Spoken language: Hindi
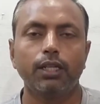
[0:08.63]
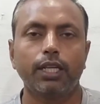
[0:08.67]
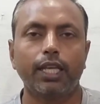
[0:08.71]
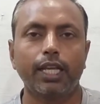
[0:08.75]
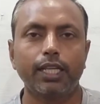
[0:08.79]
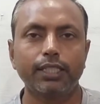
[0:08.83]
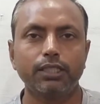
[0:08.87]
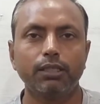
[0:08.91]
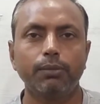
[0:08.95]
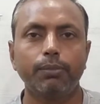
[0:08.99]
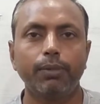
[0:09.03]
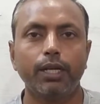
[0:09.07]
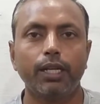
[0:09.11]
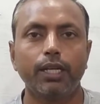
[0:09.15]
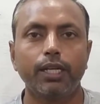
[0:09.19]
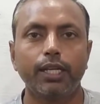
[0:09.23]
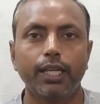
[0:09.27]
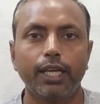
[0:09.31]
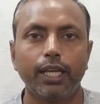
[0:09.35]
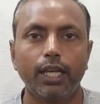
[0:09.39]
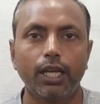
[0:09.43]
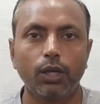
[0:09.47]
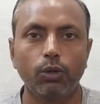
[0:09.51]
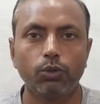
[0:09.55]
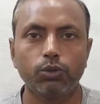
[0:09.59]
कैसे बनाने
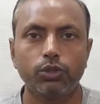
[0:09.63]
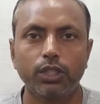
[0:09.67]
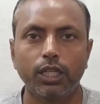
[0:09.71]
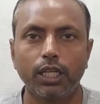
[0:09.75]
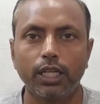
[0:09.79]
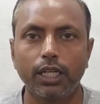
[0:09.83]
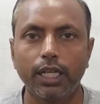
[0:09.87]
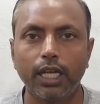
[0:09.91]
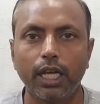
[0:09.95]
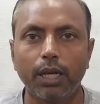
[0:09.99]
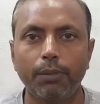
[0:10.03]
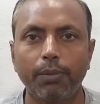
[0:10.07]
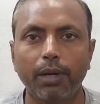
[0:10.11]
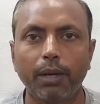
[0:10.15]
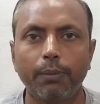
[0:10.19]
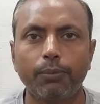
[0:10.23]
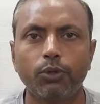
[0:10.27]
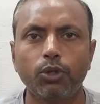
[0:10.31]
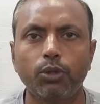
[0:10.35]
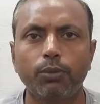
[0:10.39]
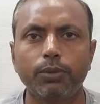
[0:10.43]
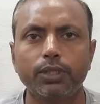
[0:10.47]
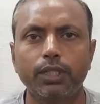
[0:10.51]
हैं उसके लिए हम आपको